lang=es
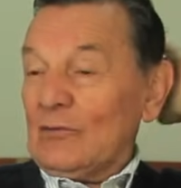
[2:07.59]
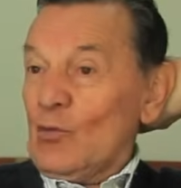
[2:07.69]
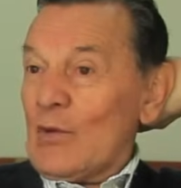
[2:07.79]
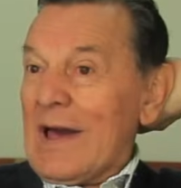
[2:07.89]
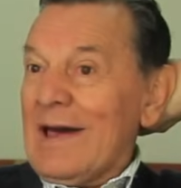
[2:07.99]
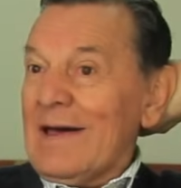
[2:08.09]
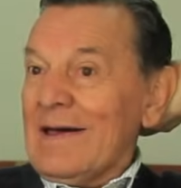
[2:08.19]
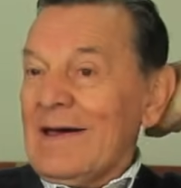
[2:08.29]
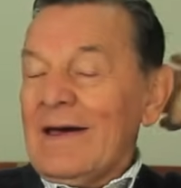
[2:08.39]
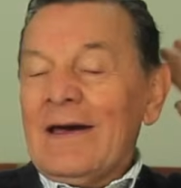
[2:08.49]
nuca
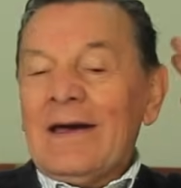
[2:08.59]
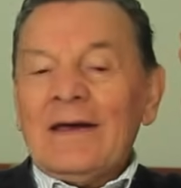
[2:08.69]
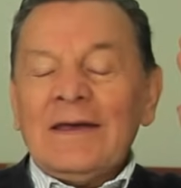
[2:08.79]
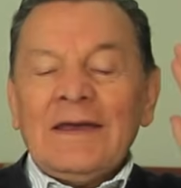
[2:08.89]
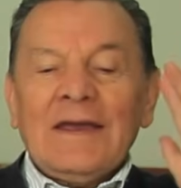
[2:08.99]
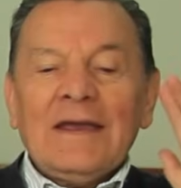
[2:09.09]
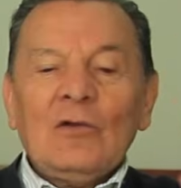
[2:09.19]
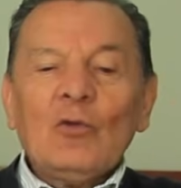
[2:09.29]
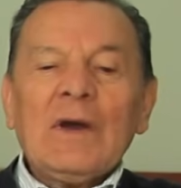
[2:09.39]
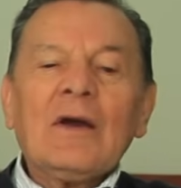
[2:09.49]
y
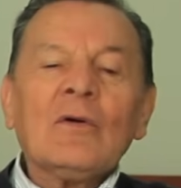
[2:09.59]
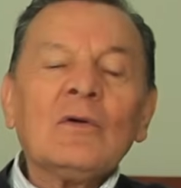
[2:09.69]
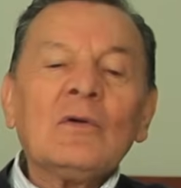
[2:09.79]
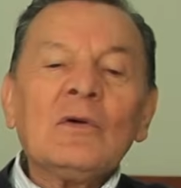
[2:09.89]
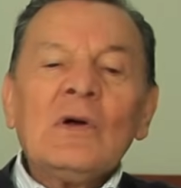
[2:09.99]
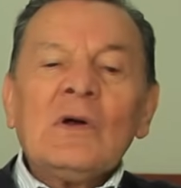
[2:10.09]
luego